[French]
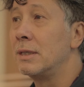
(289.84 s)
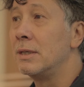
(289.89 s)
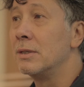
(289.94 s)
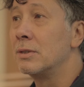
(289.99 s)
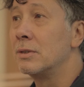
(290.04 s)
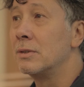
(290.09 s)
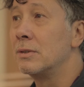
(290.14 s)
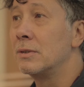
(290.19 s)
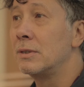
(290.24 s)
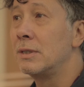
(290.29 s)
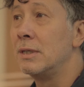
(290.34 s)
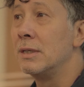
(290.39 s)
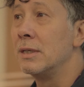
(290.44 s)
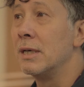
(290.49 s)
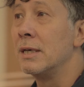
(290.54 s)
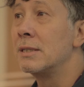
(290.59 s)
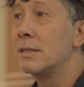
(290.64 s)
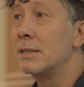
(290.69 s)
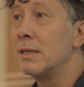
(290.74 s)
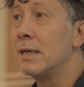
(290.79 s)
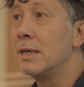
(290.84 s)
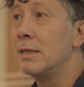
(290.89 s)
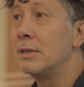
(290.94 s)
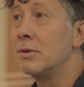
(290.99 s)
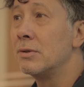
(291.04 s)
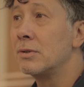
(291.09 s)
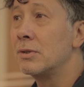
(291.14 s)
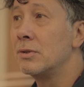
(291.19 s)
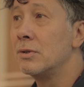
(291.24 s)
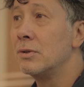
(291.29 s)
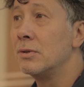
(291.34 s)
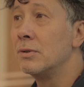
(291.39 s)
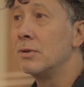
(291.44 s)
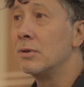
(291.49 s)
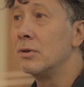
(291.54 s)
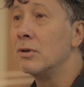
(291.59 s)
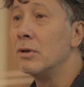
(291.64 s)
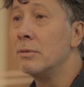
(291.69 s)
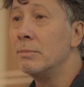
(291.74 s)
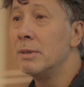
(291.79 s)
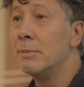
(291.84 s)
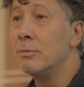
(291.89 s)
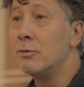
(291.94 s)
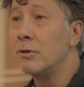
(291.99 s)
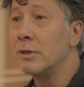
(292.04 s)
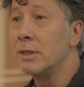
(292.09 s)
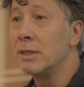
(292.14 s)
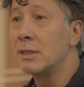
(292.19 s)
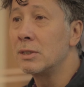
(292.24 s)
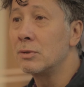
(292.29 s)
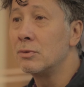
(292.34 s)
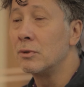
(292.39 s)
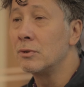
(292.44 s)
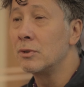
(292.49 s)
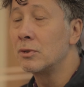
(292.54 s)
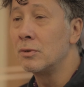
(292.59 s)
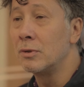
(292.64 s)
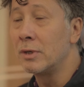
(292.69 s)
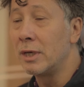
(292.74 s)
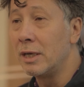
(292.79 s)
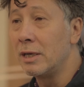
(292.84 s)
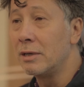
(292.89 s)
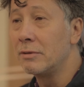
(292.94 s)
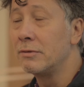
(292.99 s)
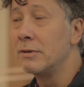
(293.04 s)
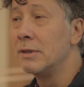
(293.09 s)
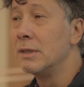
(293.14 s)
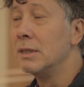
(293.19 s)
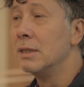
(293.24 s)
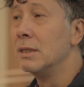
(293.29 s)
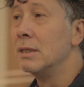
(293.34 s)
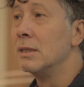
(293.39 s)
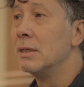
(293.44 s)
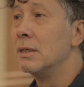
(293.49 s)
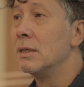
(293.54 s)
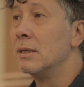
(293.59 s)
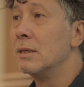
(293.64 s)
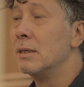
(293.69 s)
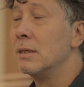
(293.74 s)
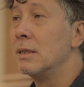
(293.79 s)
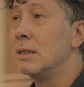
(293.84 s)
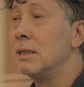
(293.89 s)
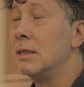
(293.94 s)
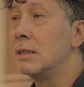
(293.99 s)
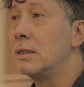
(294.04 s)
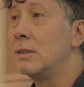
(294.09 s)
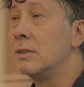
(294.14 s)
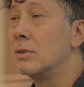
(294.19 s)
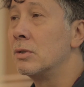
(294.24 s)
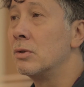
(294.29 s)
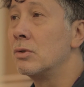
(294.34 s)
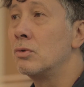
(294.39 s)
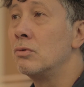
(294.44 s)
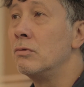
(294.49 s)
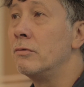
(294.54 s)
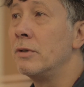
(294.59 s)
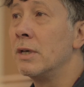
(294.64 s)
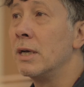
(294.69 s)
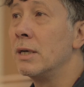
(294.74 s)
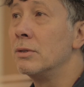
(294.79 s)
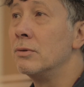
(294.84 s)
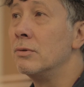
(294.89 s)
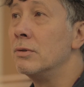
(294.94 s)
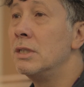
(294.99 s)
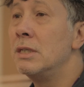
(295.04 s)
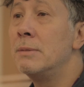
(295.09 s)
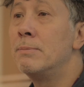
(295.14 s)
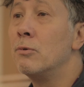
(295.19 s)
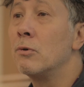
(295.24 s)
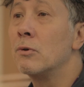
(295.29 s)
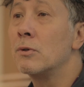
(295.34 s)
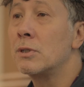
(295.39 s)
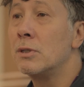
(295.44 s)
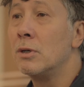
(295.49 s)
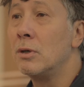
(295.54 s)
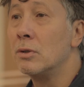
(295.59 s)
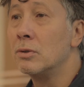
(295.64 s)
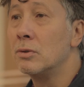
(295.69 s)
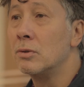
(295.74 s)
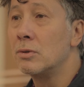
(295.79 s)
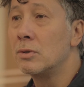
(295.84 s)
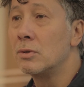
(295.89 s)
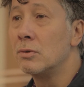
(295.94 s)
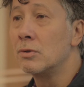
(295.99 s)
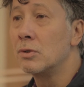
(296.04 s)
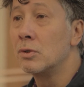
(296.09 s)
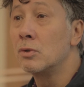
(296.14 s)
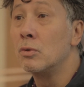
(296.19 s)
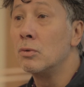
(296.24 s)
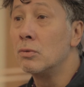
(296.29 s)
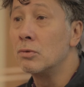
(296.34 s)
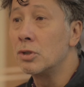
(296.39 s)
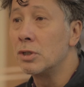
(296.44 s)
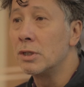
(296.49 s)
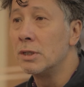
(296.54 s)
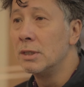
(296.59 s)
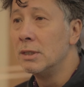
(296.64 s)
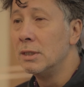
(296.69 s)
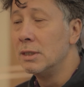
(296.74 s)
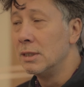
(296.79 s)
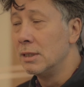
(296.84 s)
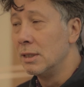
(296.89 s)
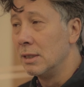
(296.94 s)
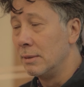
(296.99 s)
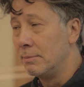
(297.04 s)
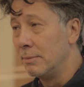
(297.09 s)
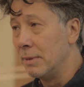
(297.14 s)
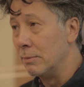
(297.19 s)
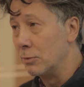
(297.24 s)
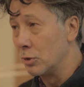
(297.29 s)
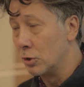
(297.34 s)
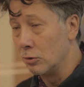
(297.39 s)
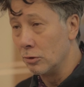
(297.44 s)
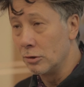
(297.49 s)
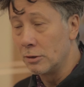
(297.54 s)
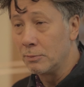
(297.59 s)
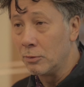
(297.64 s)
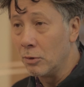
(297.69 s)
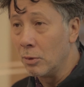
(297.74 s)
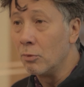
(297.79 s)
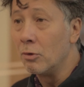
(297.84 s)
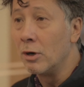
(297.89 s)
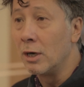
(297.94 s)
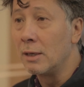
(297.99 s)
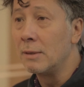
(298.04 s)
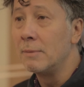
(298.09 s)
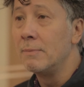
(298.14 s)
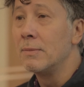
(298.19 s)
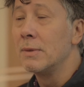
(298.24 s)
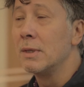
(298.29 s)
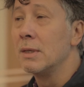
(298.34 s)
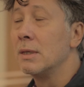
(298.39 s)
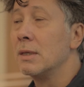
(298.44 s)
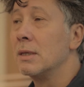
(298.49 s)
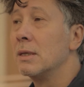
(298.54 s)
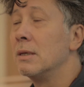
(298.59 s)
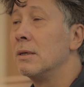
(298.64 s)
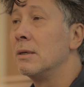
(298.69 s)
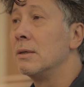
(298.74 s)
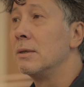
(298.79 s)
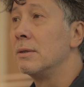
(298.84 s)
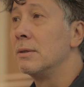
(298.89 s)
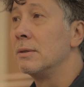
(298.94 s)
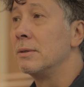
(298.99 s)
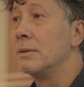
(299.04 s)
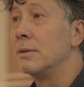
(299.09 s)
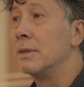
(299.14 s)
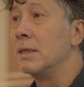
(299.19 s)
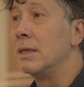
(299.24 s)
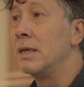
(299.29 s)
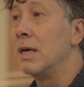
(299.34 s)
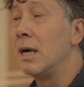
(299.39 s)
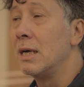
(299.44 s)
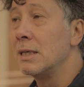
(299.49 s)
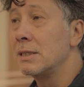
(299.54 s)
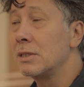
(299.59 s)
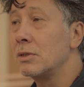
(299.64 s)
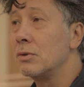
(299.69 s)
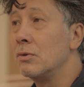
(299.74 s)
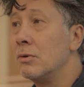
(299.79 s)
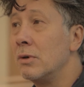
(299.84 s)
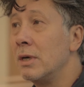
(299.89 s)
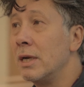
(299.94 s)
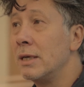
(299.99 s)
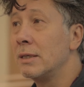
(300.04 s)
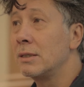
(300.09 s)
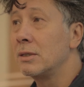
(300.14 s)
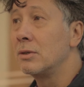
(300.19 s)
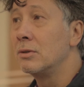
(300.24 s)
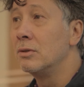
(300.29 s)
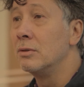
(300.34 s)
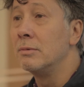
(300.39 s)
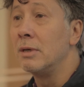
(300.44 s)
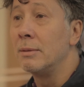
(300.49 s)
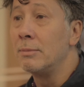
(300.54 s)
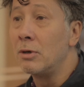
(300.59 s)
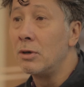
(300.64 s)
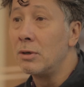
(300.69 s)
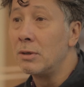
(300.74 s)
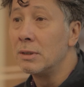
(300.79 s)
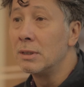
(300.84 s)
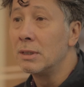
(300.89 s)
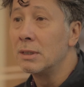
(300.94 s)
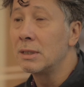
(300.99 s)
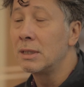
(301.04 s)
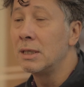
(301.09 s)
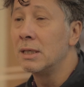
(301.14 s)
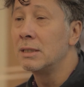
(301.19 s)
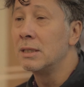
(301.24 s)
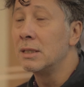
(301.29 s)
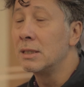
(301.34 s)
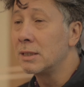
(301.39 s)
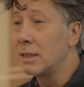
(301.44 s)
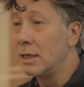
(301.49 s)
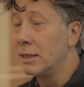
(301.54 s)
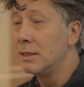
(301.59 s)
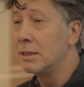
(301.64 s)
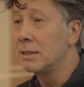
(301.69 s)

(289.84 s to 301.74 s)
et qui, essaye de se remémorer ce, rêve et qui se souvient de 10% de ce songe. Même chose pour moi. Euh, et grâce aux lettres de maman, qui étaient très